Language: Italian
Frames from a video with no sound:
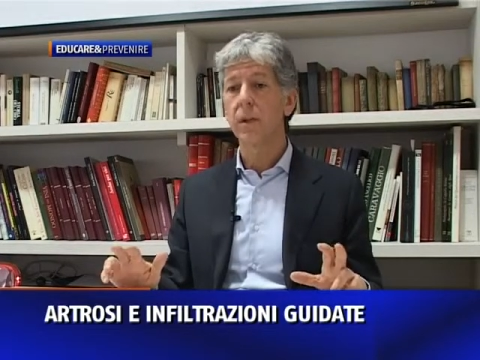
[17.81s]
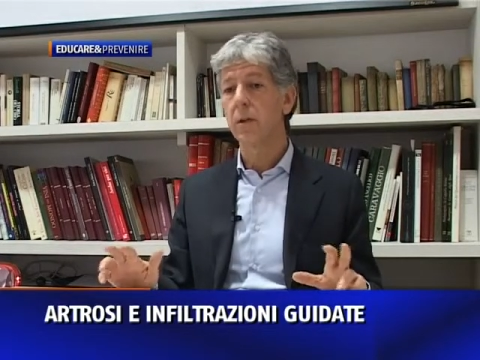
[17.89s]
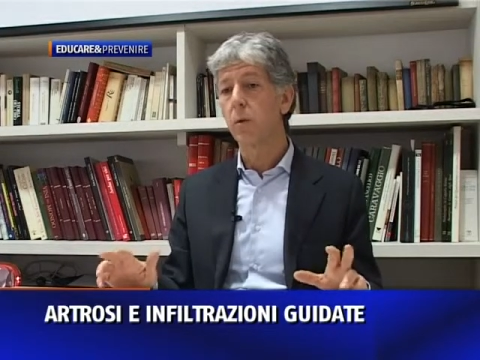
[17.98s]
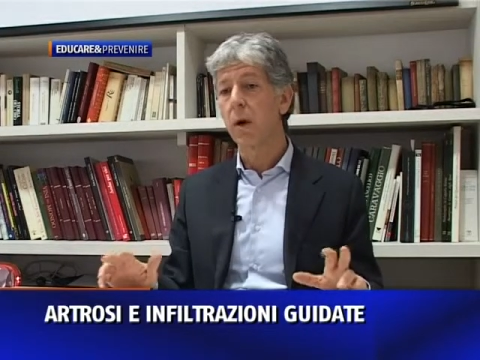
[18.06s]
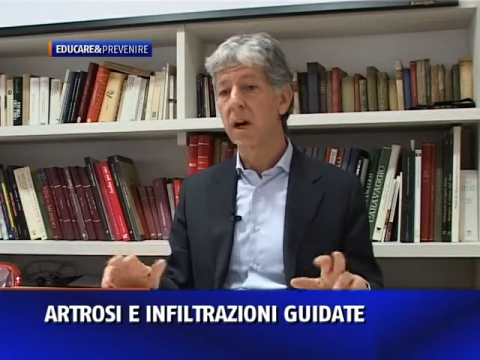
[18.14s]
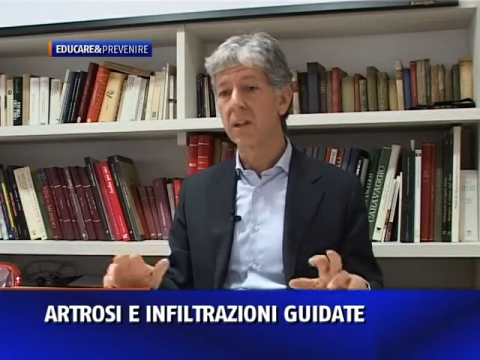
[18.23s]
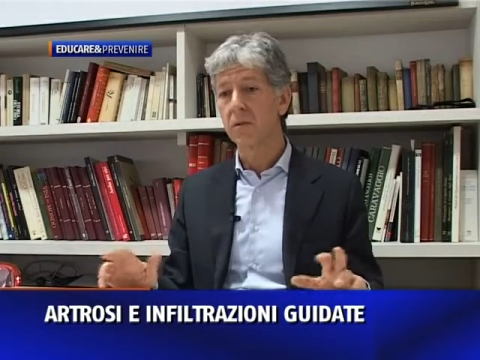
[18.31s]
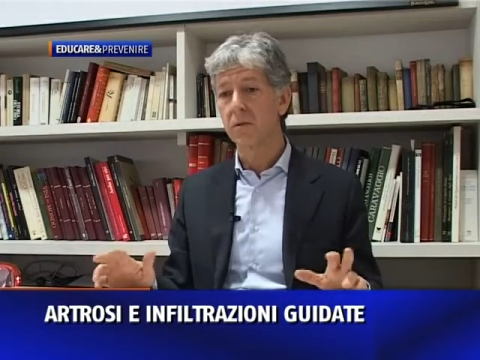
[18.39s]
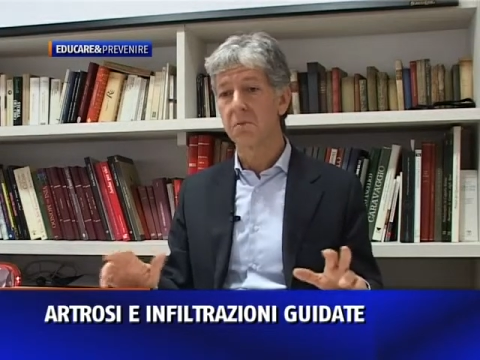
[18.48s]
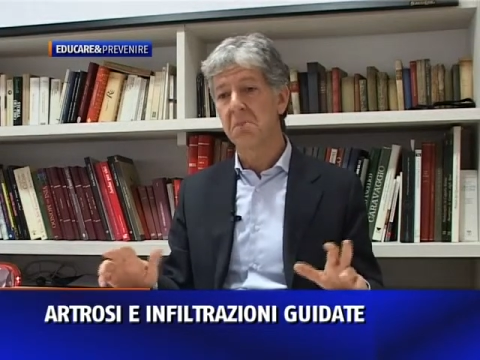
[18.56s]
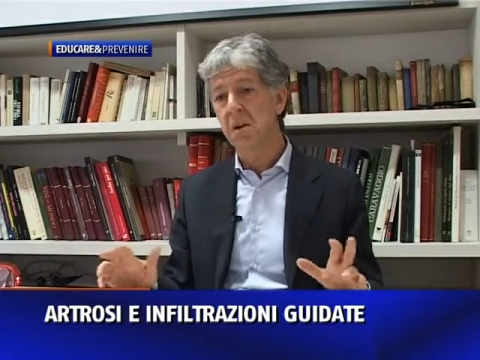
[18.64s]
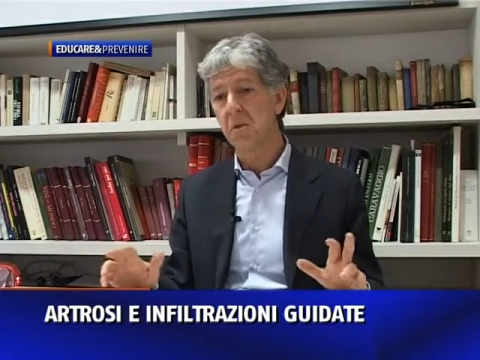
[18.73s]
il
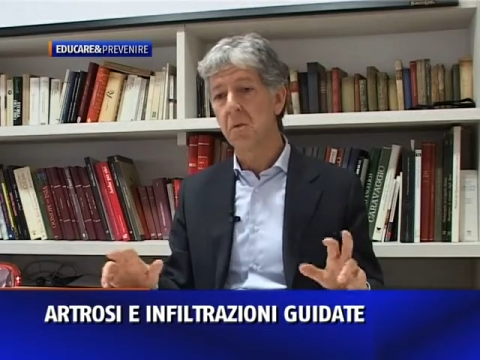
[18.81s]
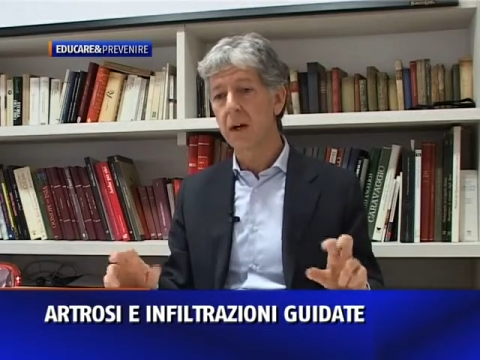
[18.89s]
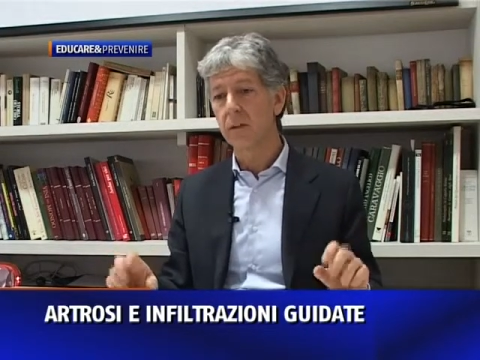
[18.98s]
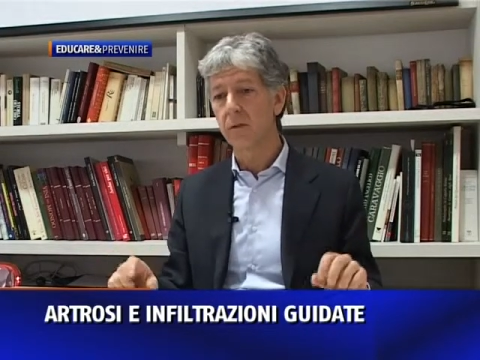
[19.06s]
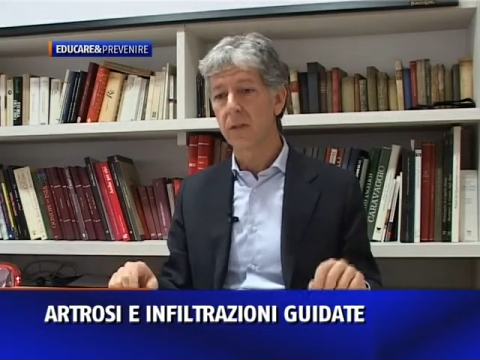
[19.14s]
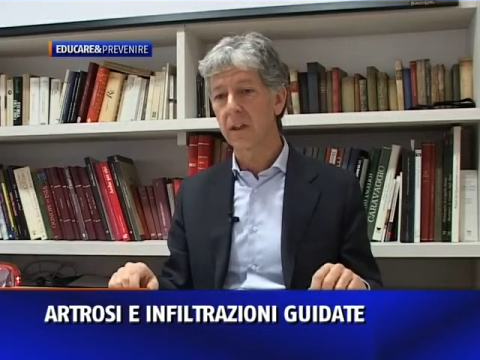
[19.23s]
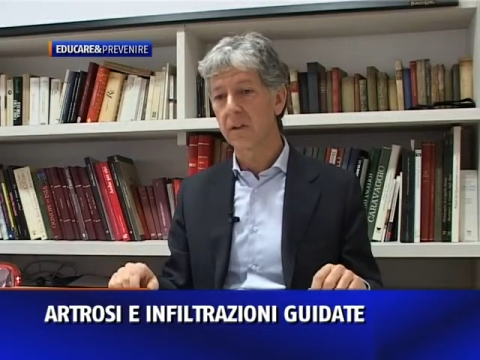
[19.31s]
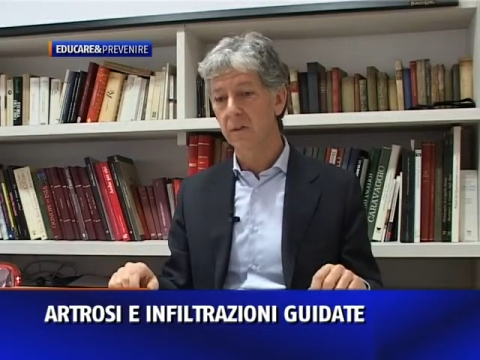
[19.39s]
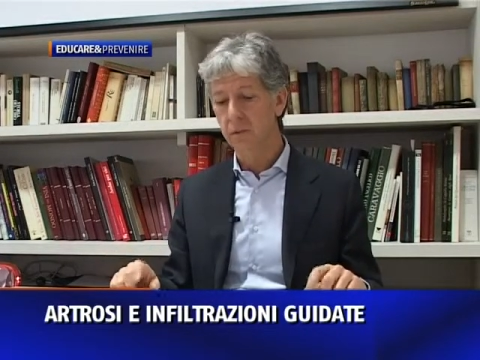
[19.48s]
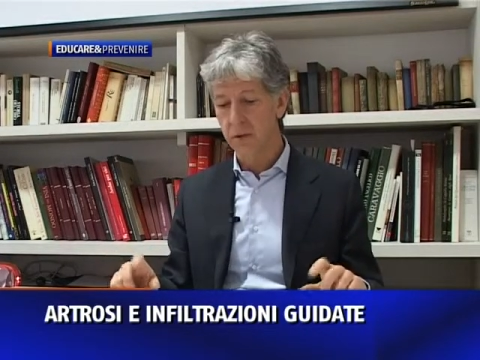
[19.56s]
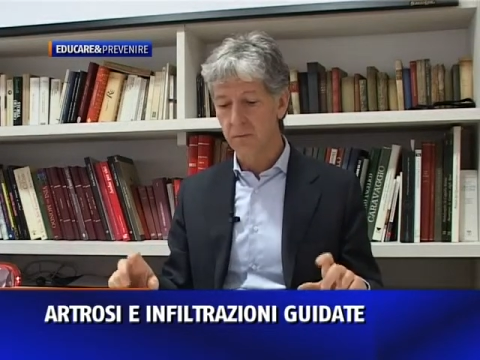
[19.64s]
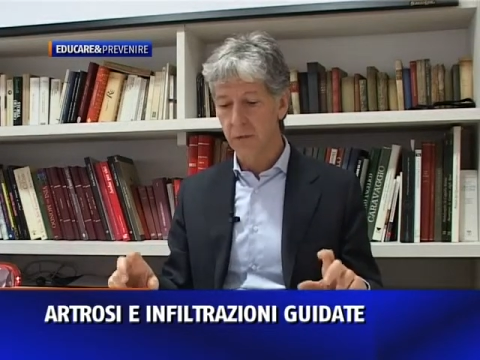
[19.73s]
quadro è un quadro di
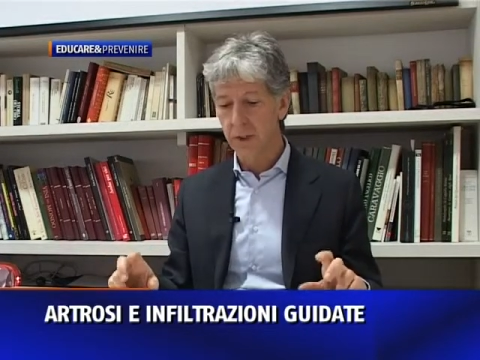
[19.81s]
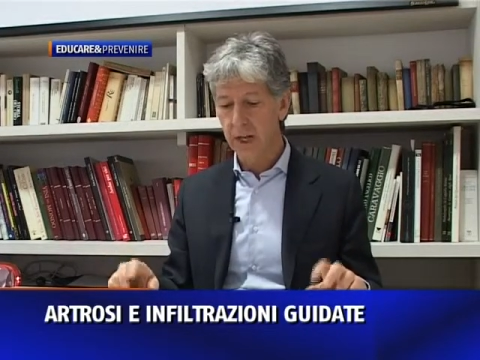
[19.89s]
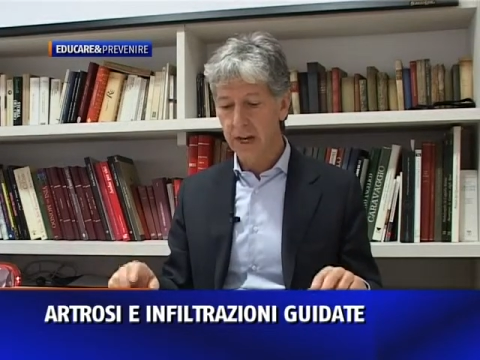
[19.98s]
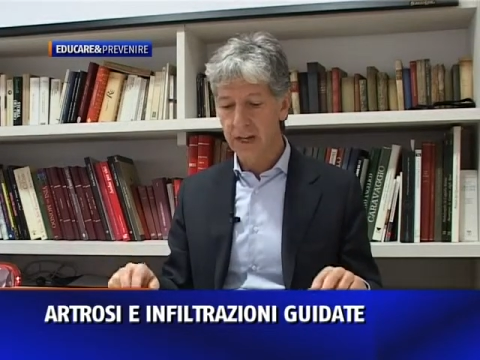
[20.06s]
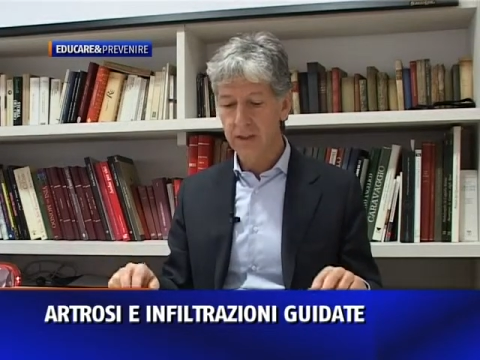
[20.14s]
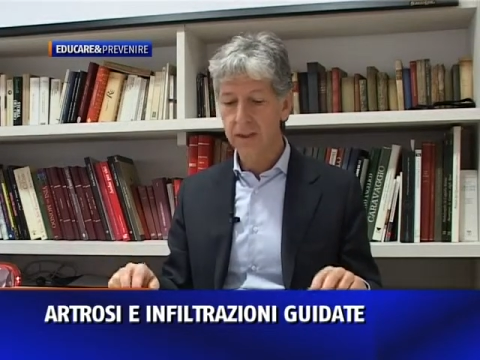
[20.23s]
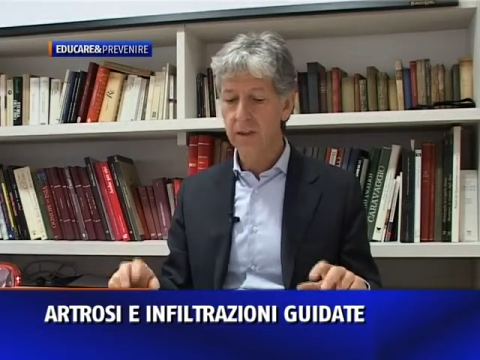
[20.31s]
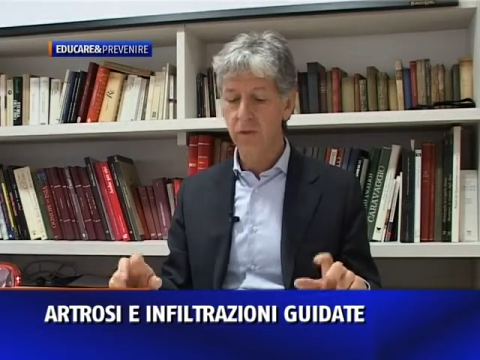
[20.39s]
artrosi moderata